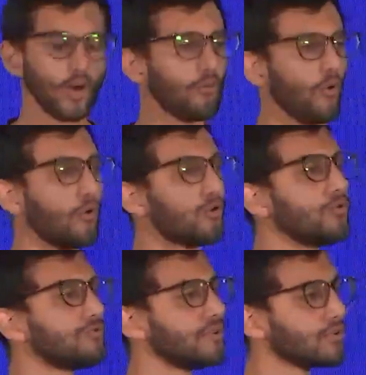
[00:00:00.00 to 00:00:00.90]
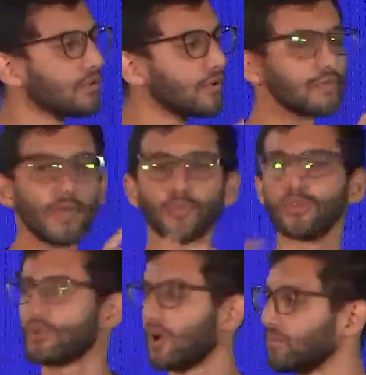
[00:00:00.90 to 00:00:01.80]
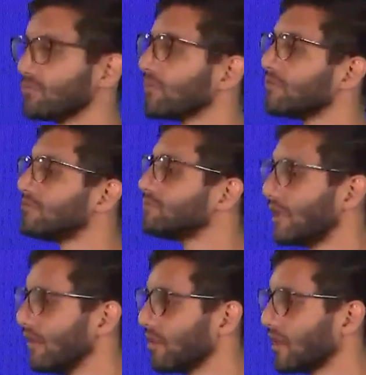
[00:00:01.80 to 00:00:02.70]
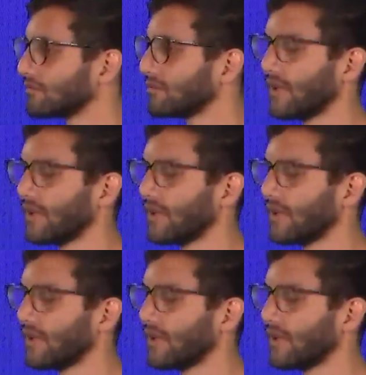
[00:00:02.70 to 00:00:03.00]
Pour beaucoup, une photo, c'est appuyer sur un bouton, et voilà.